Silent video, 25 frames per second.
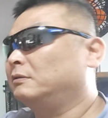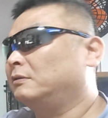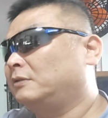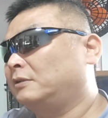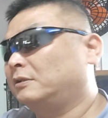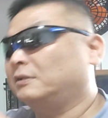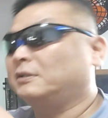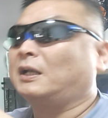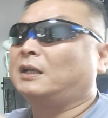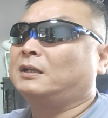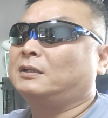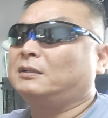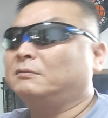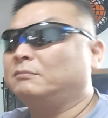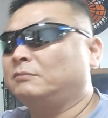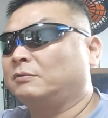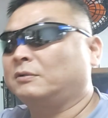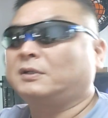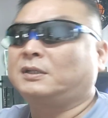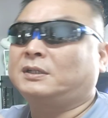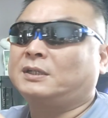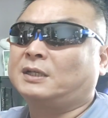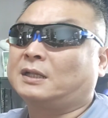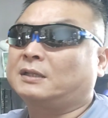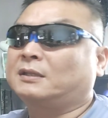時代に
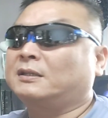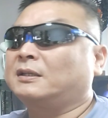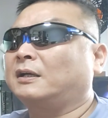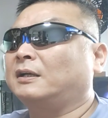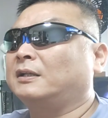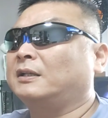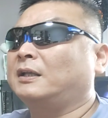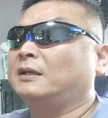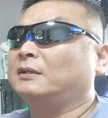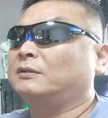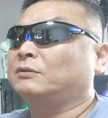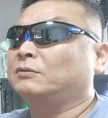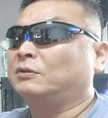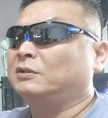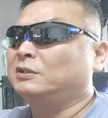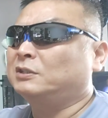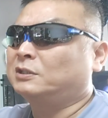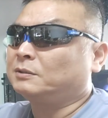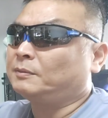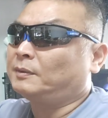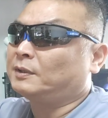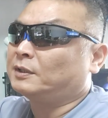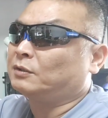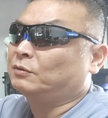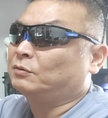向けてやっていかないとい
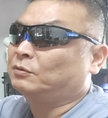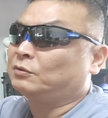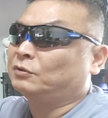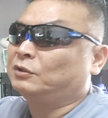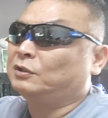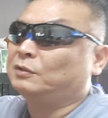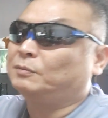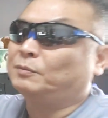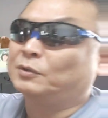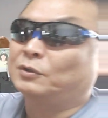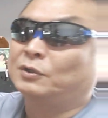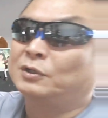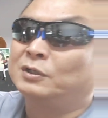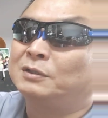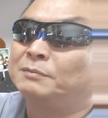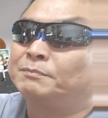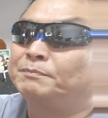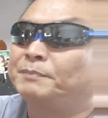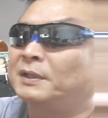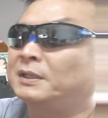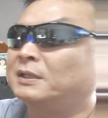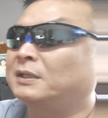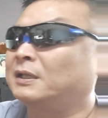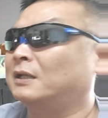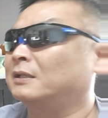つまでも古いものを引っ
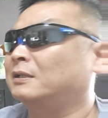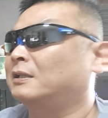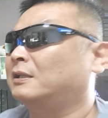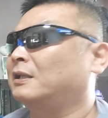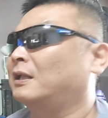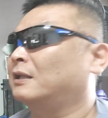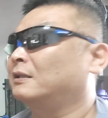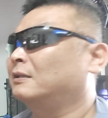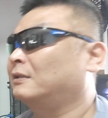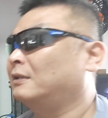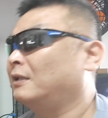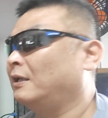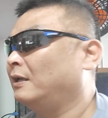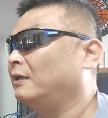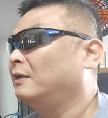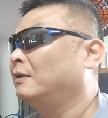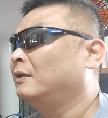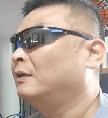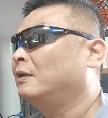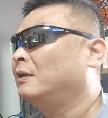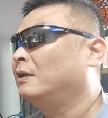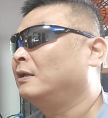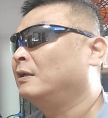張ってやってたって